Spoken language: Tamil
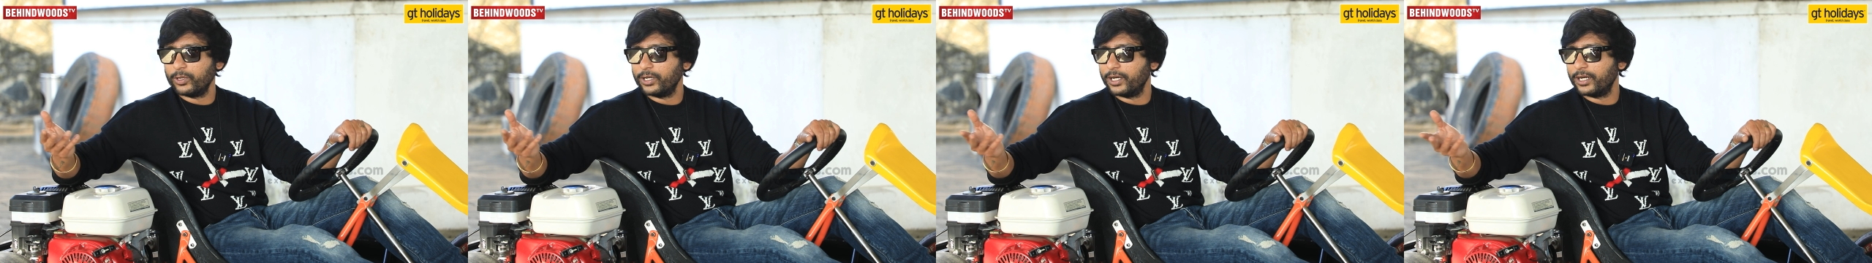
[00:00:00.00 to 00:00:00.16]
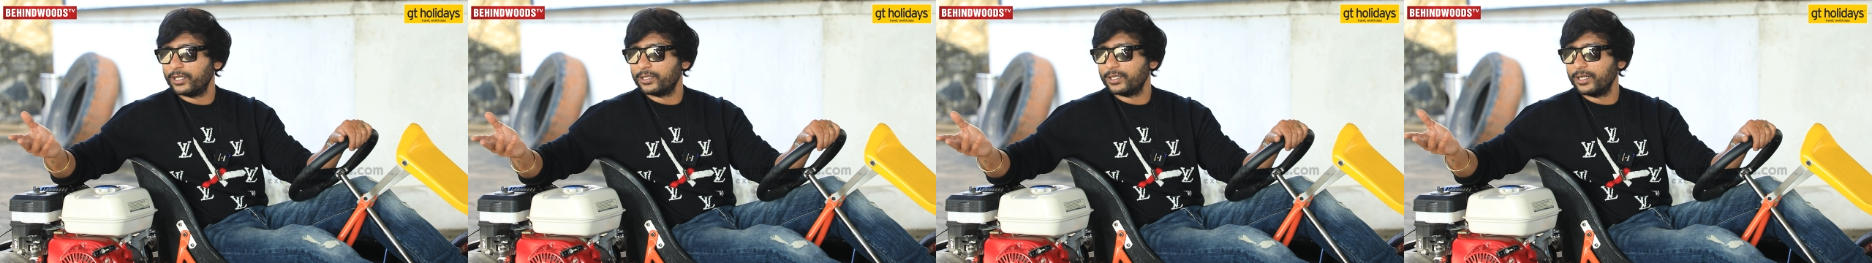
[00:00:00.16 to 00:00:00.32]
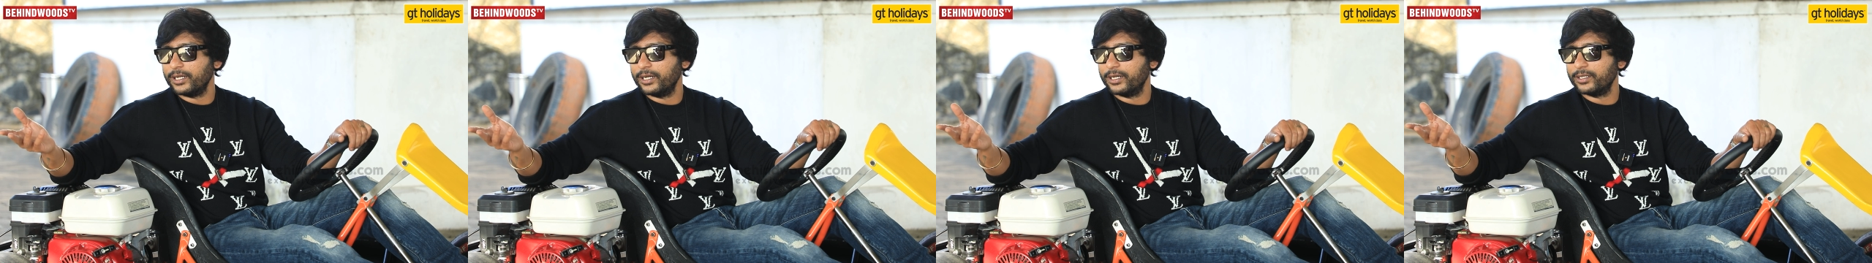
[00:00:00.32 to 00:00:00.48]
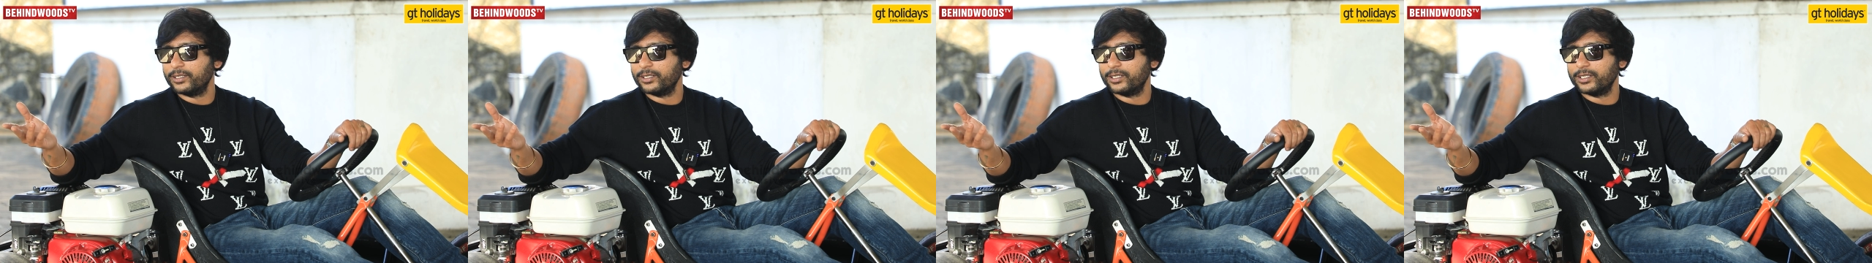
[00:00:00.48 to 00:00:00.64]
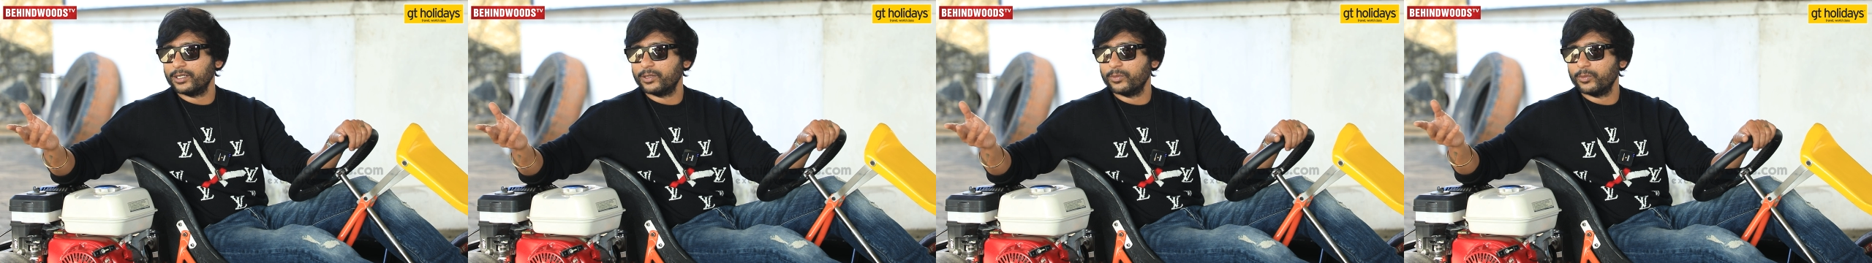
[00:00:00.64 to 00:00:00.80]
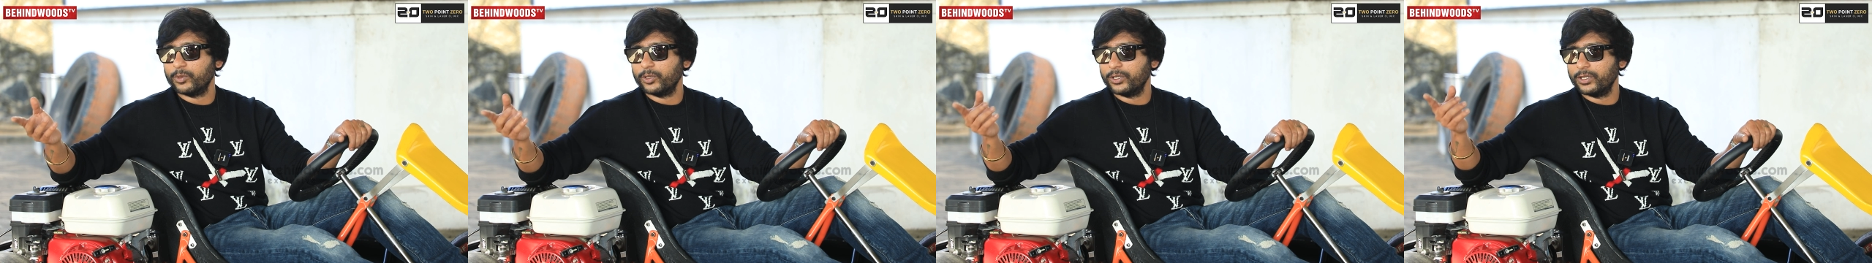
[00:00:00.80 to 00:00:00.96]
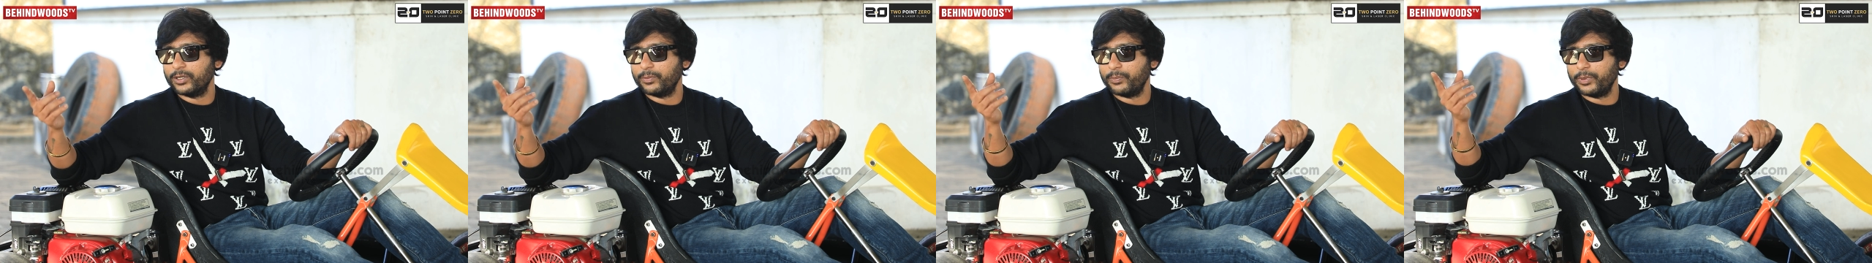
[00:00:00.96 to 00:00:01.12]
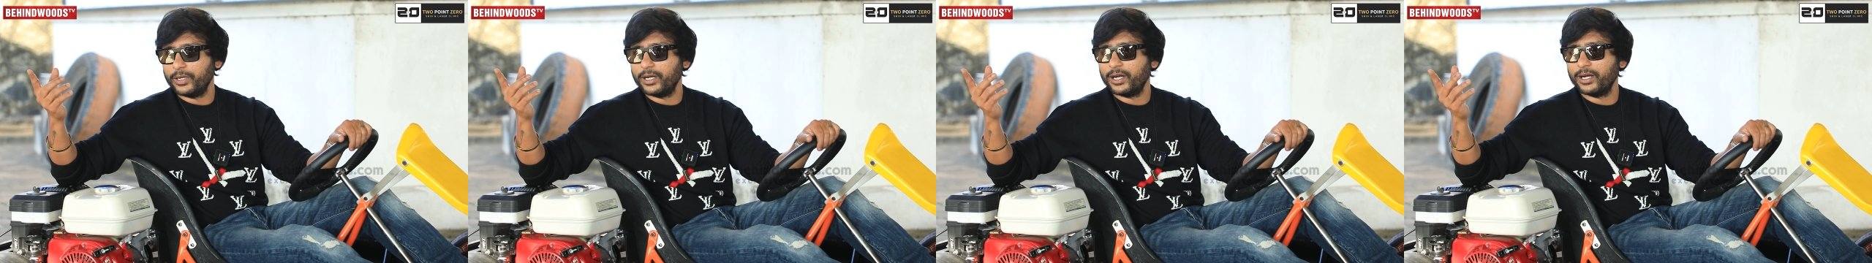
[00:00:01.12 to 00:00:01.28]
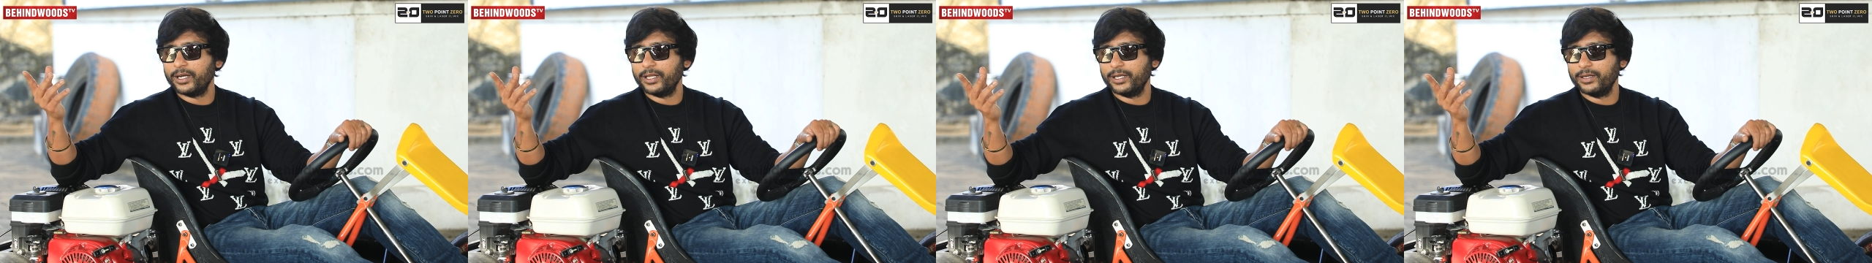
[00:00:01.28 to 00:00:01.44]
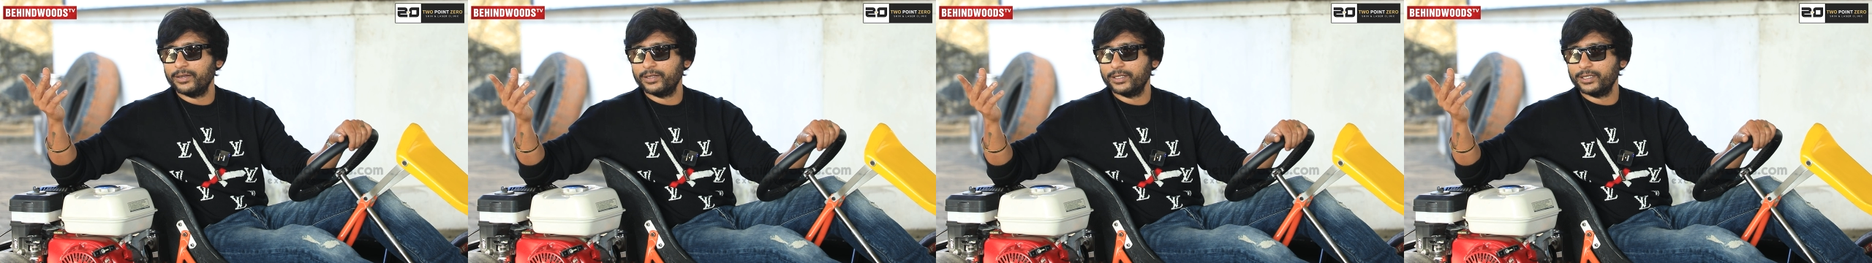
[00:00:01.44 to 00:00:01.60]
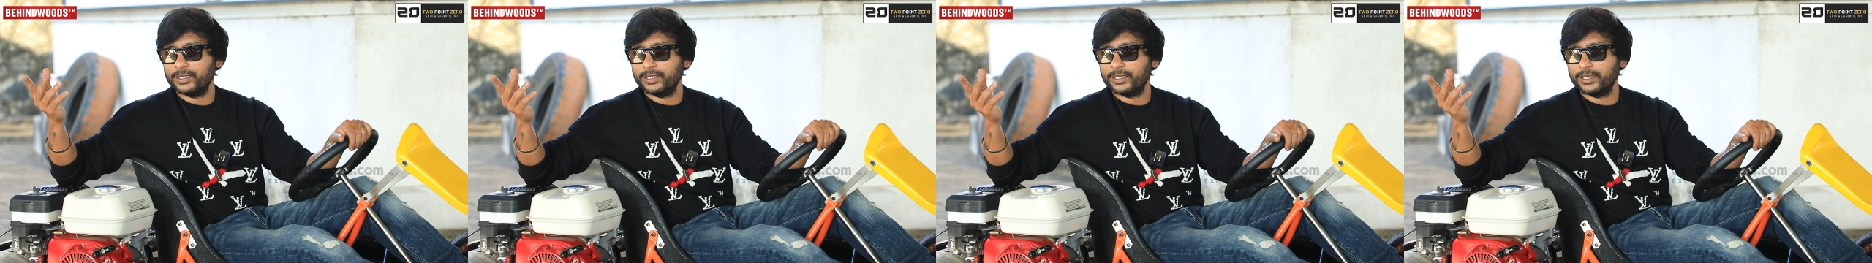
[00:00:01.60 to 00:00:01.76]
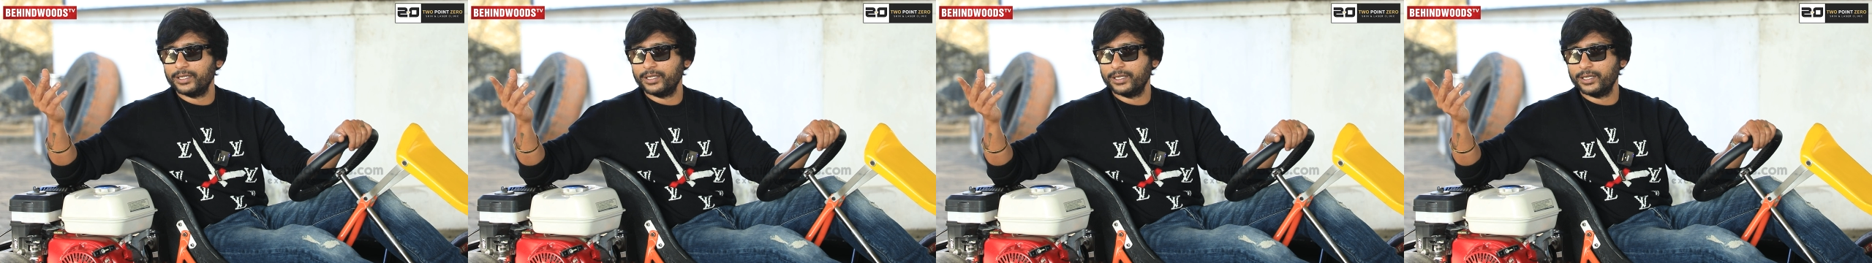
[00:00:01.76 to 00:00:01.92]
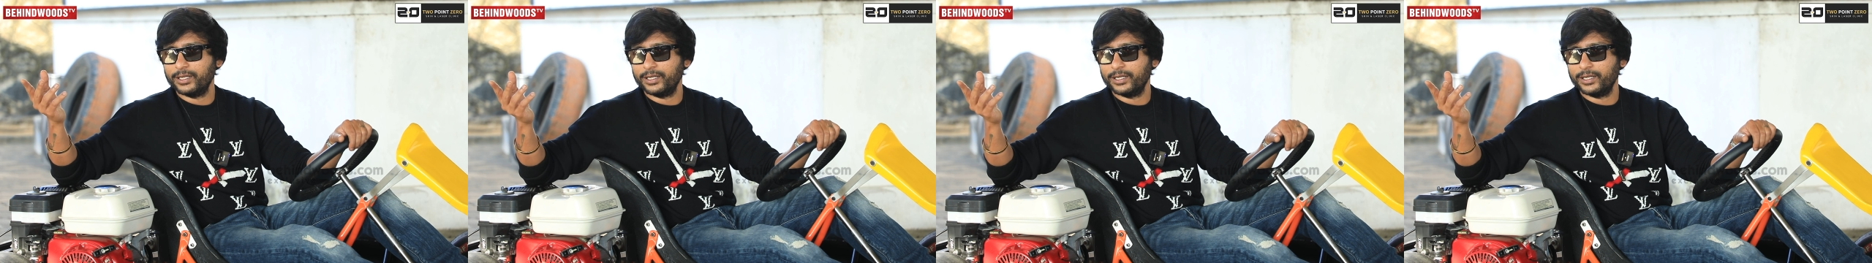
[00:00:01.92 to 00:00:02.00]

ஒரு இடத்துல எடுத்துகிட்டு இருக்கும்போது பின்னாடி வந்து